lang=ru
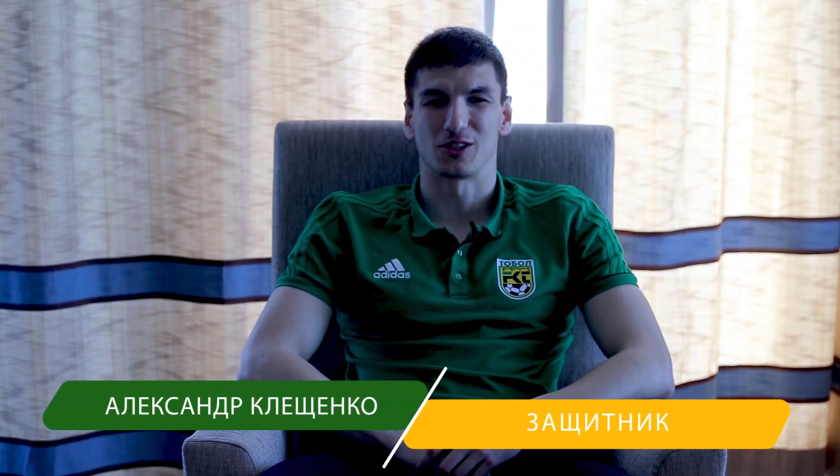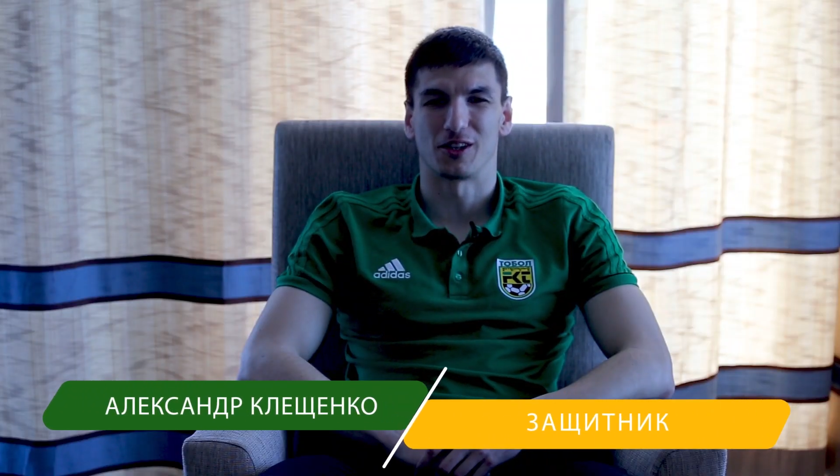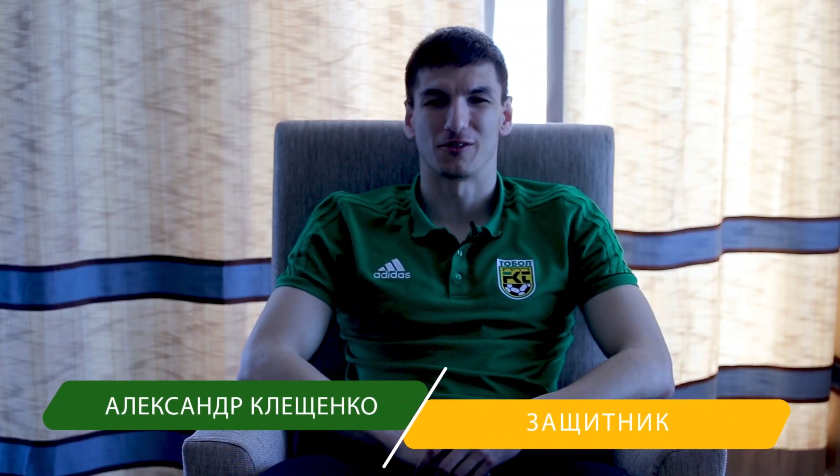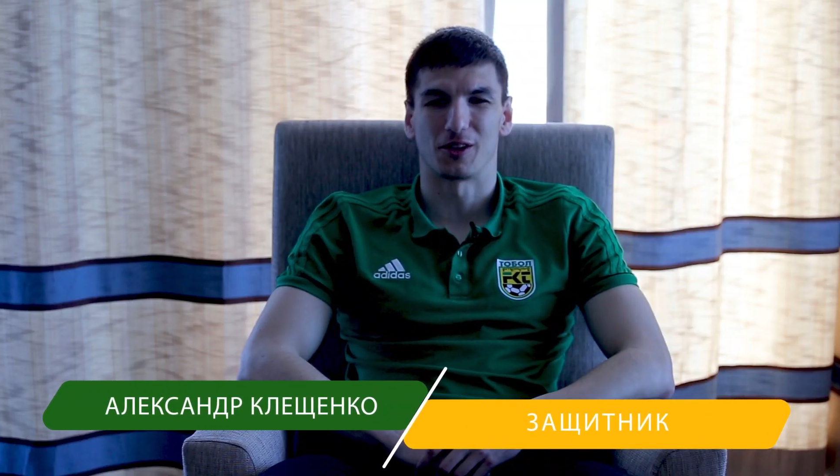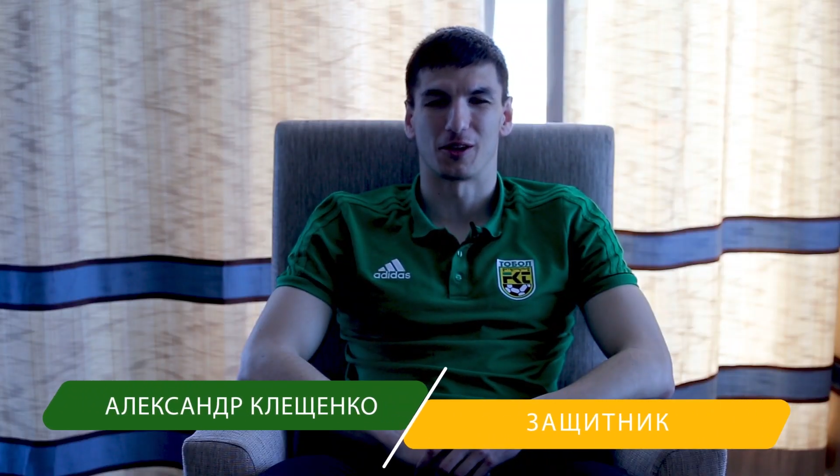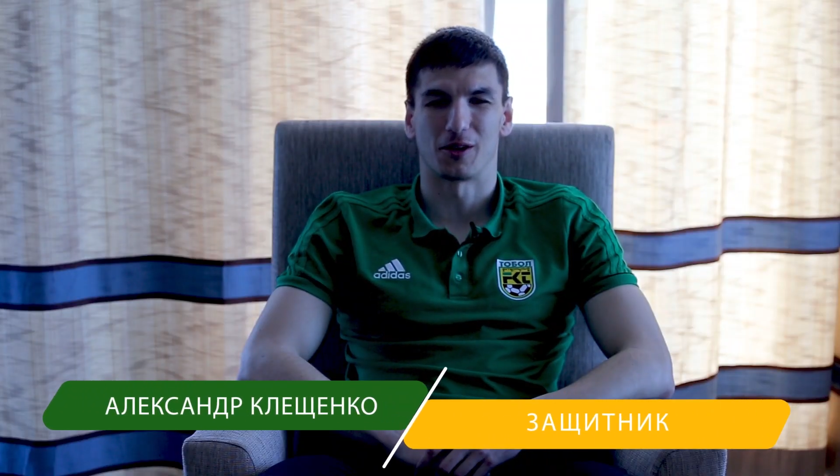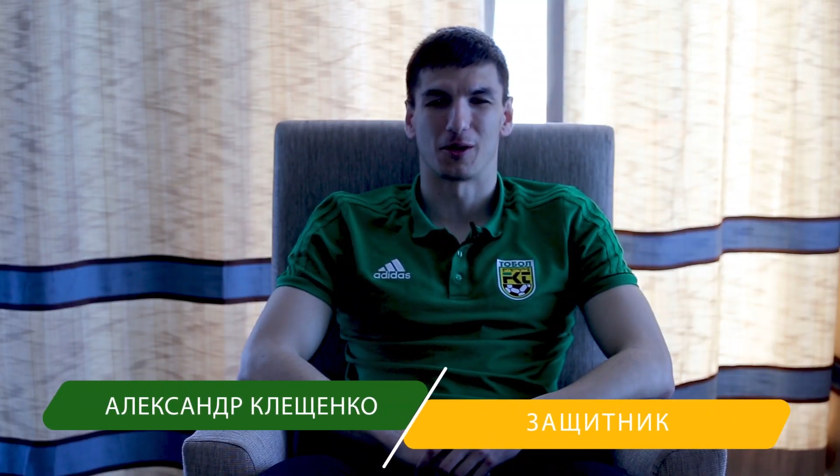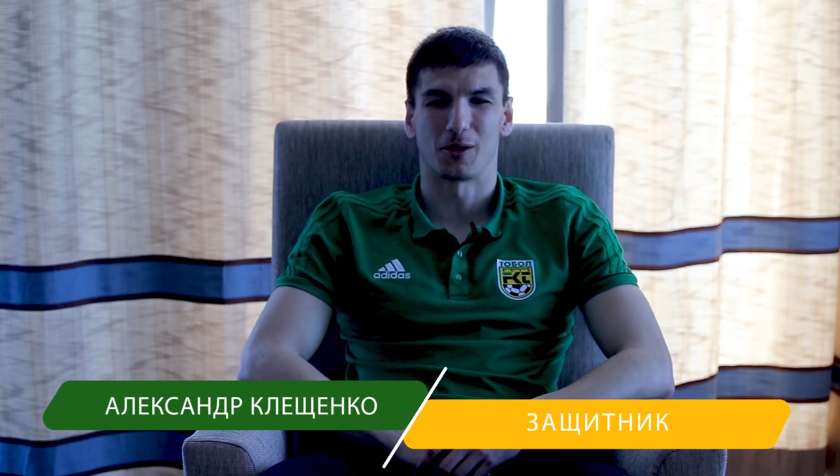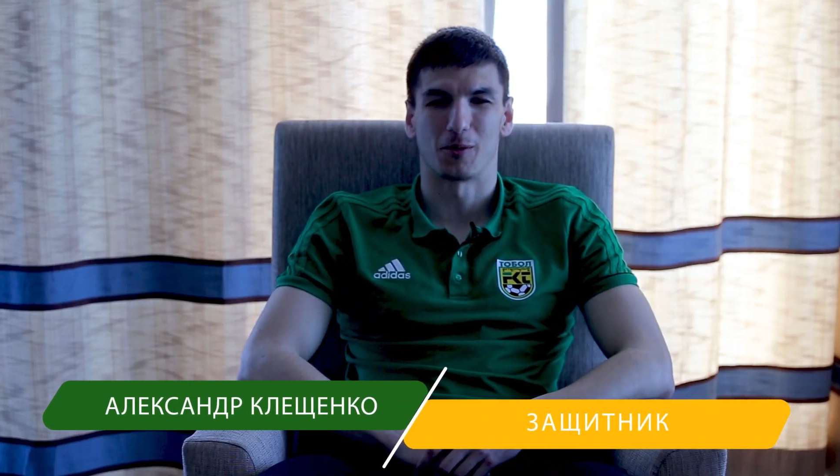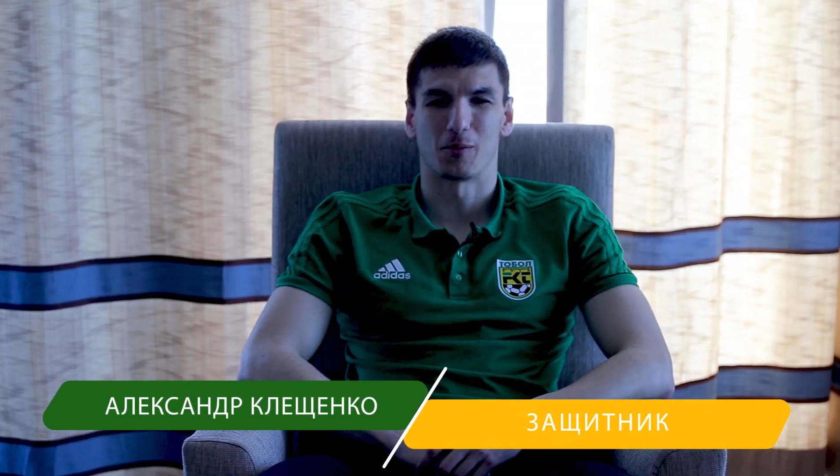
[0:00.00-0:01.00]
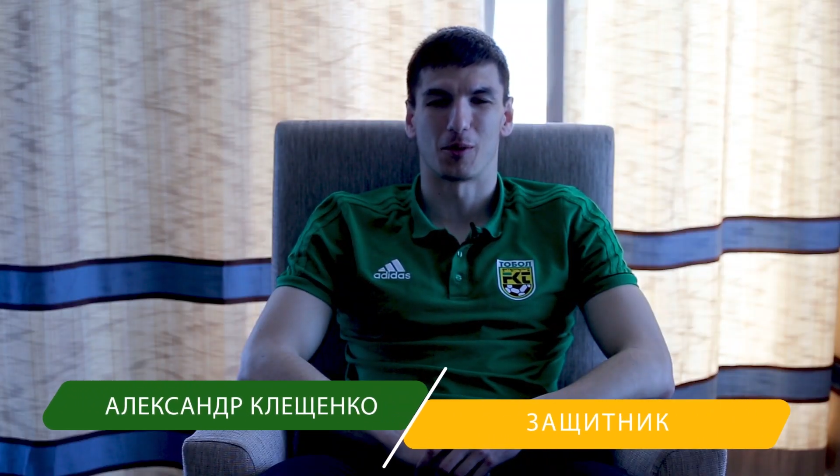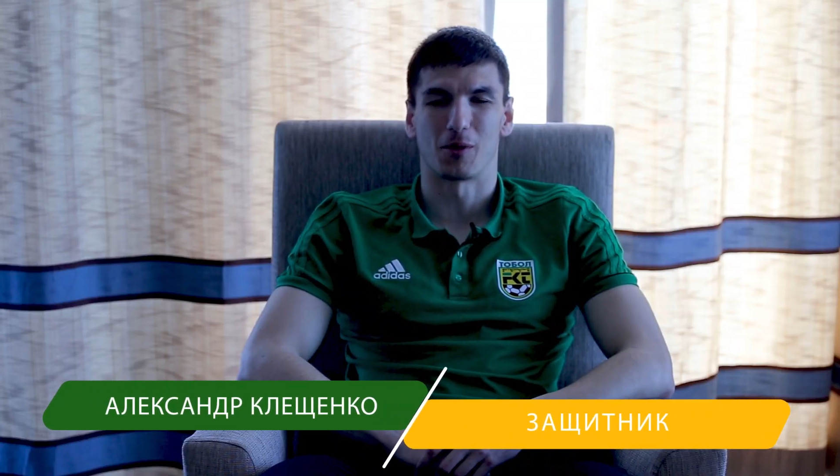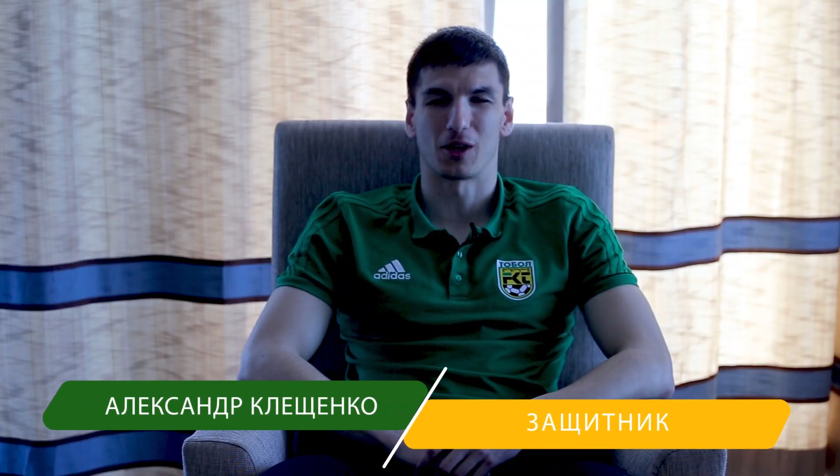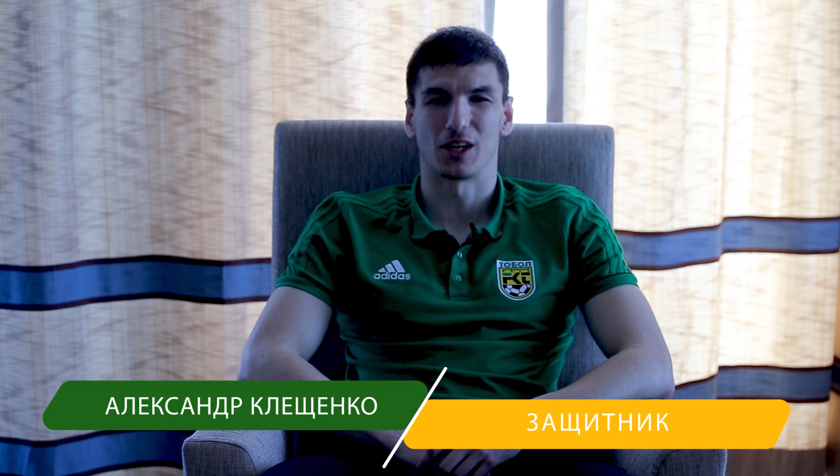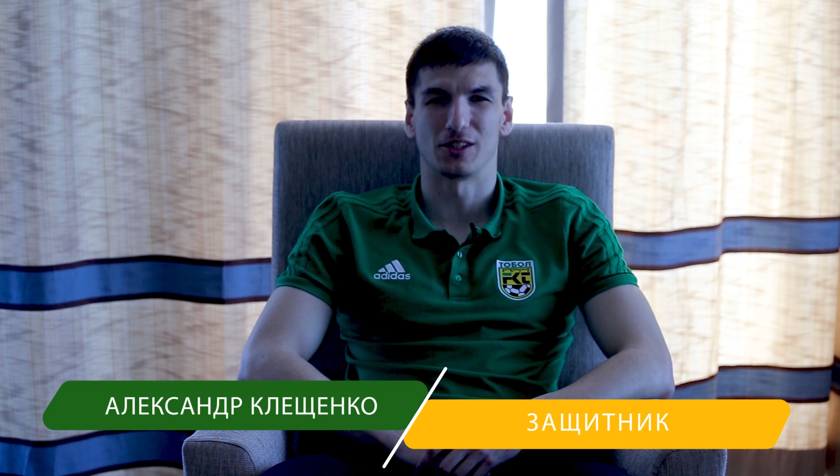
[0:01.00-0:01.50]
главное
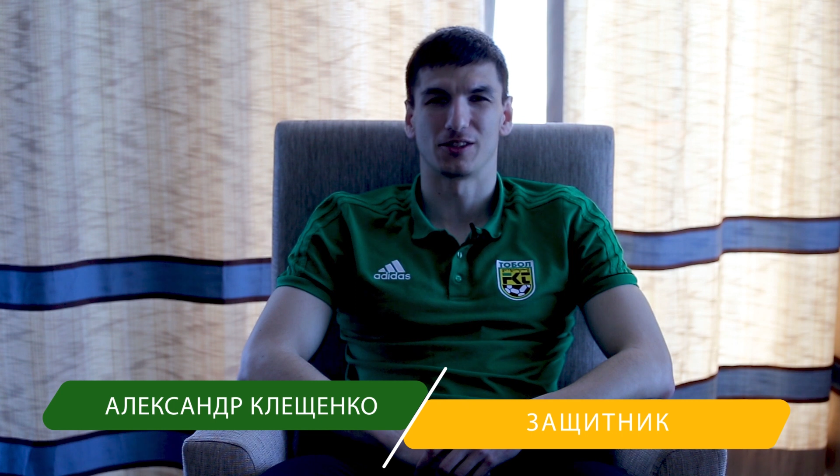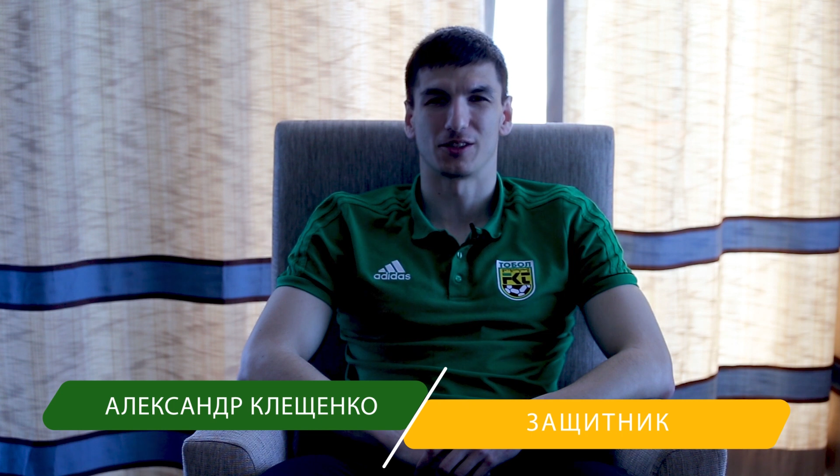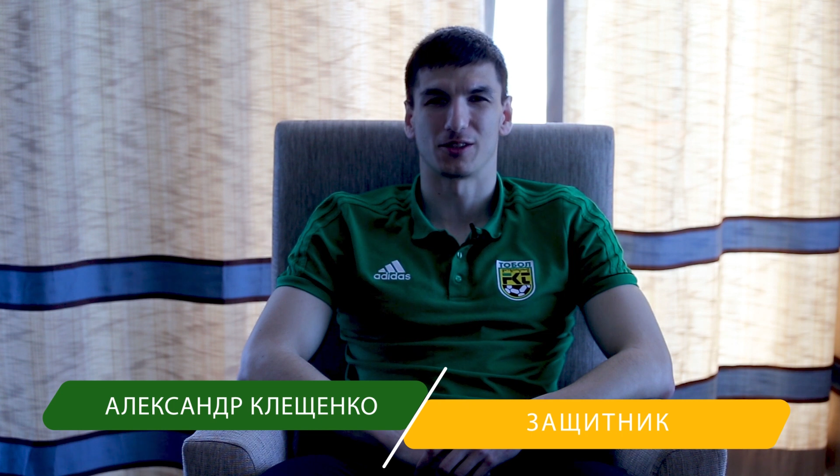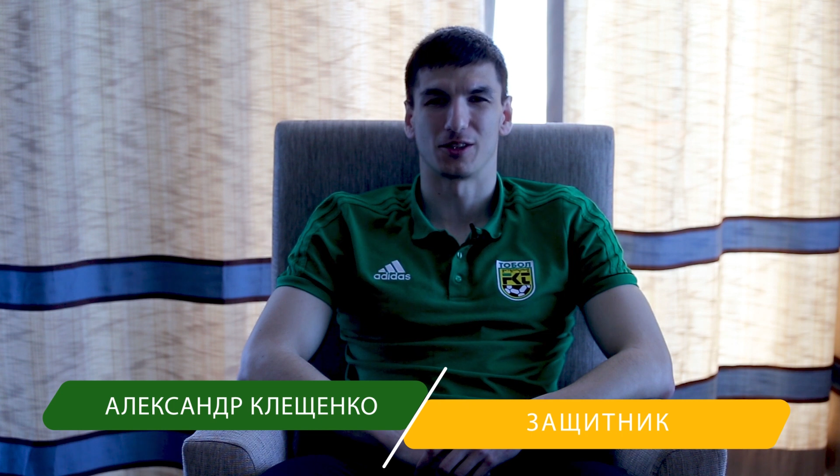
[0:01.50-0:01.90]
помогать